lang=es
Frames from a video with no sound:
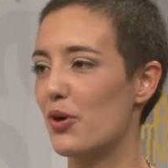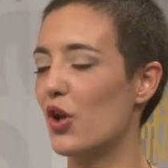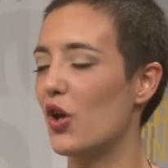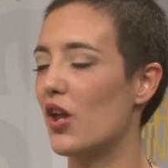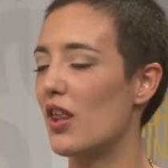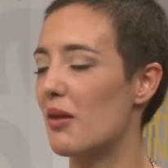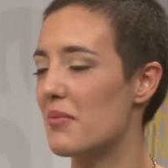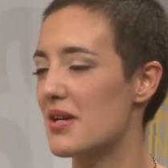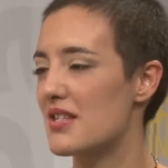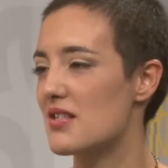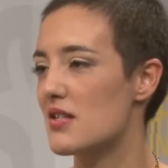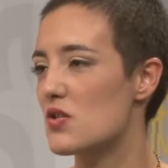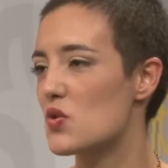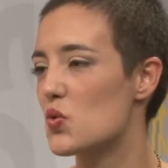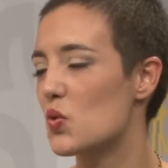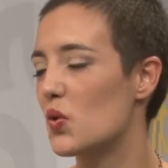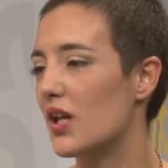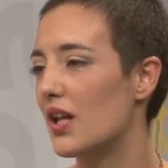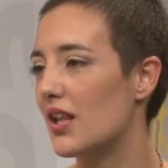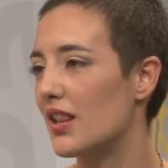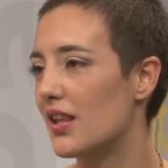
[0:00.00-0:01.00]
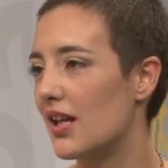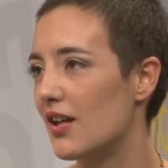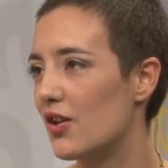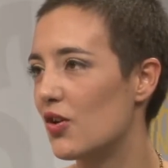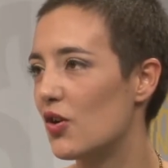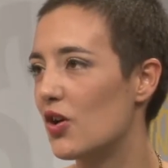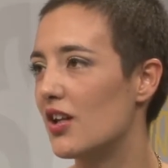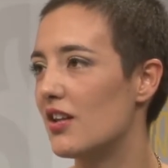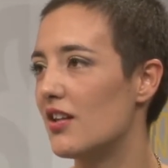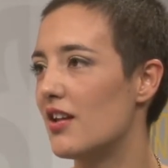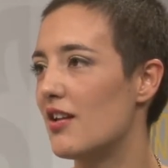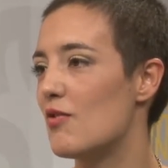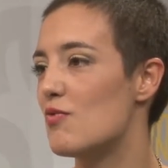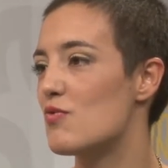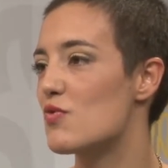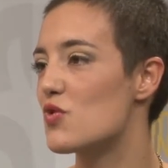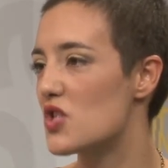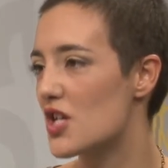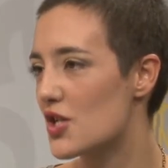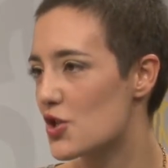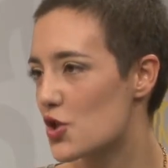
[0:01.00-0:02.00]
además es un estado que tiene
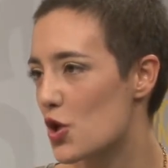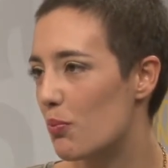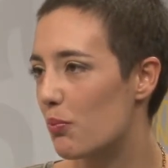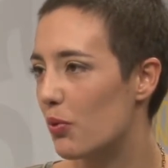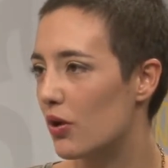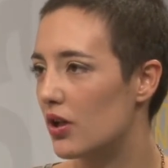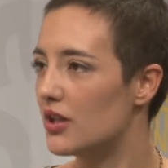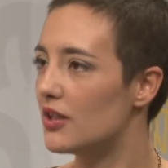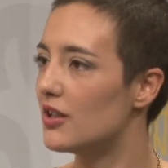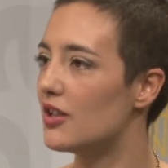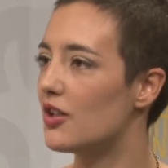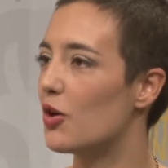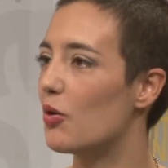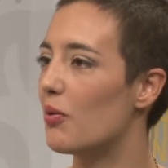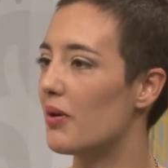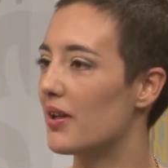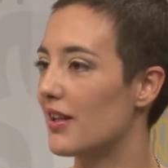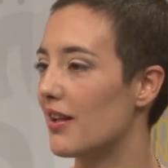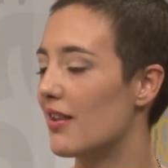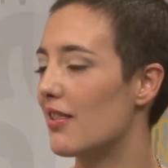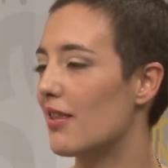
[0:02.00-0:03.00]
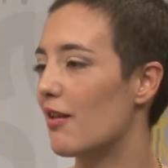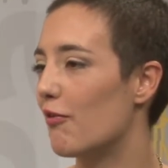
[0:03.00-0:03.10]
un sello político bastante